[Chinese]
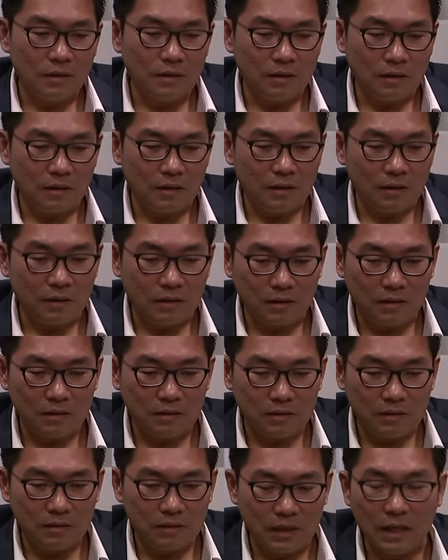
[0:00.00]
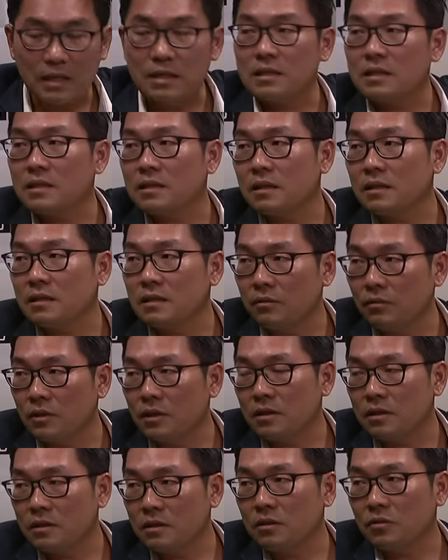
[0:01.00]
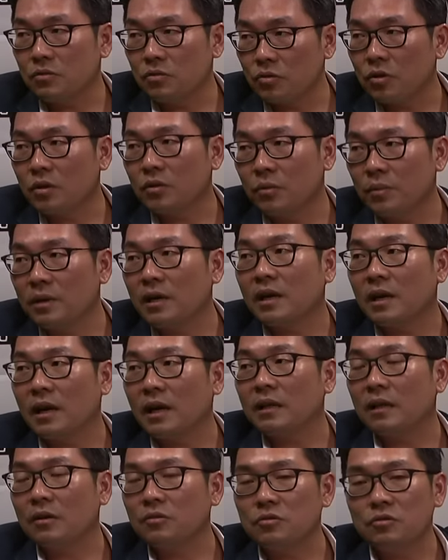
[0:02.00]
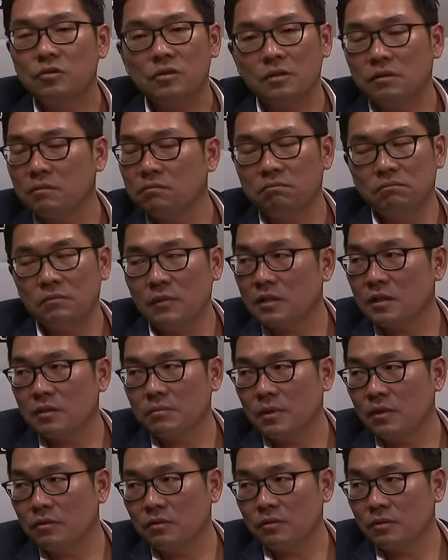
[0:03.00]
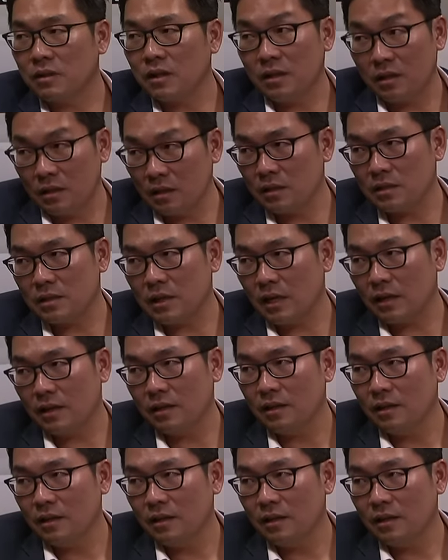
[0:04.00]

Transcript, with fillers: 呃签字这个新闻的自由，所以我们可以看到就是已经没有可能在